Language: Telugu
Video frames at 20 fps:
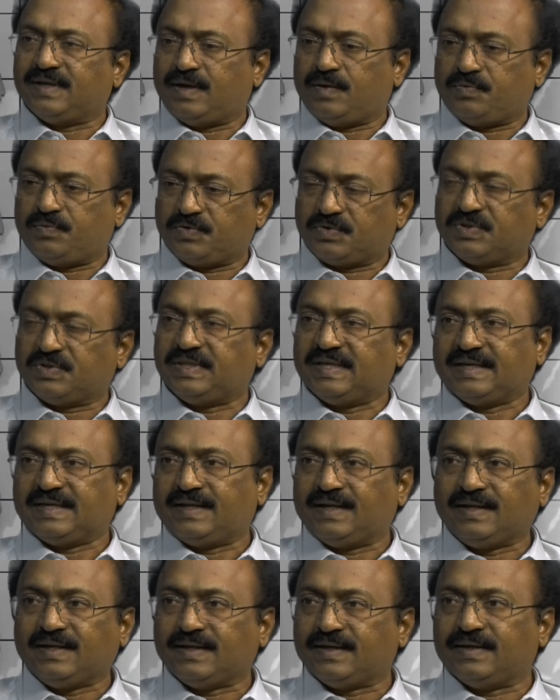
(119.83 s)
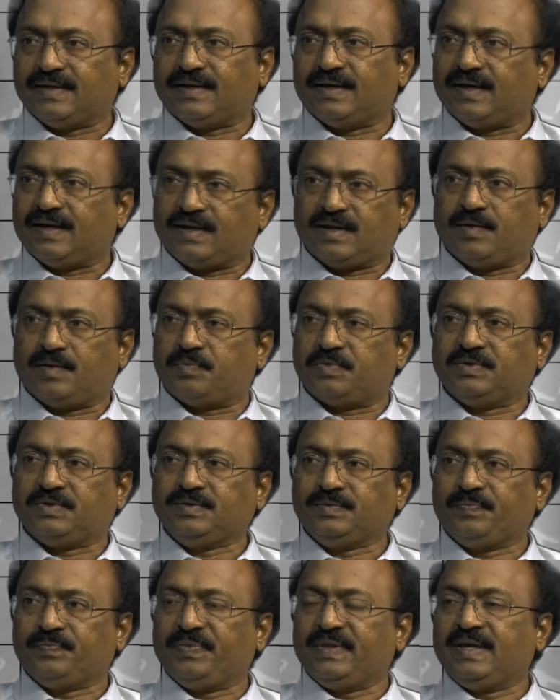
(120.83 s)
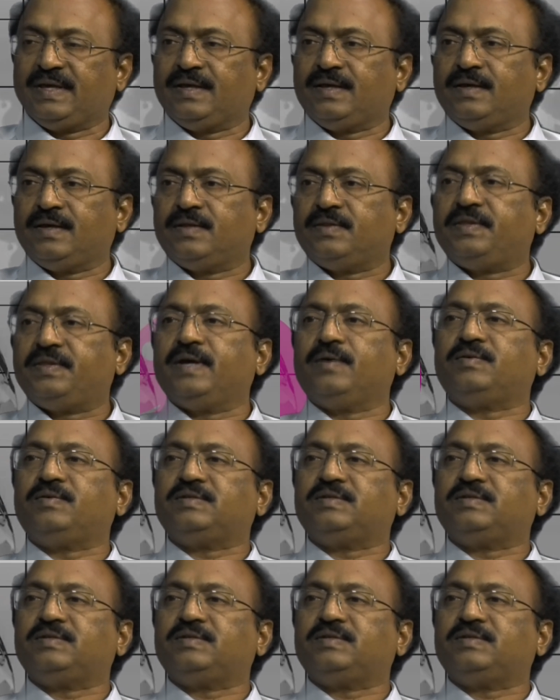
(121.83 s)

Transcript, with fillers: ఆ ఫోటో దగ్గర అని అన్నప్పుడు దేవుడు